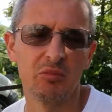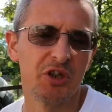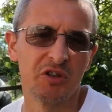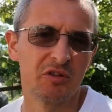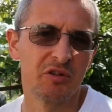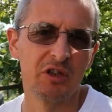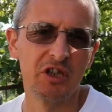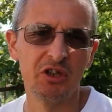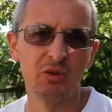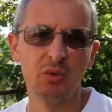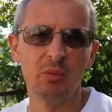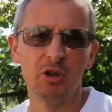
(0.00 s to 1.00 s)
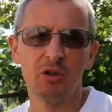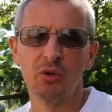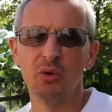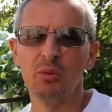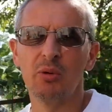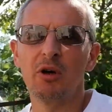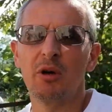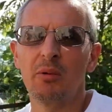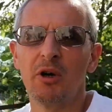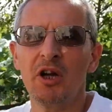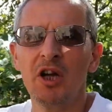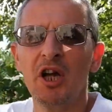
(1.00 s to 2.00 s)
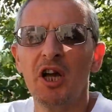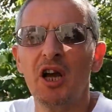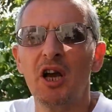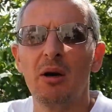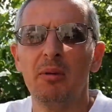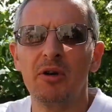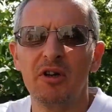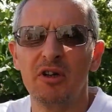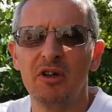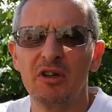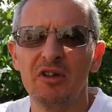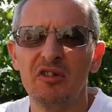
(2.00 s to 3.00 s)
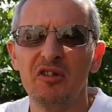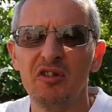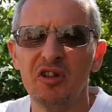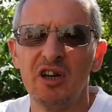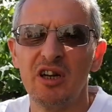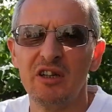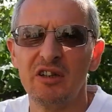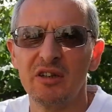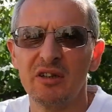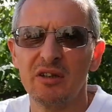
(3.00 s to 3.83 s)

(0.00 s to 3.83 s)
Jetzt nicht über drüber, aber, aber das ist halt äh,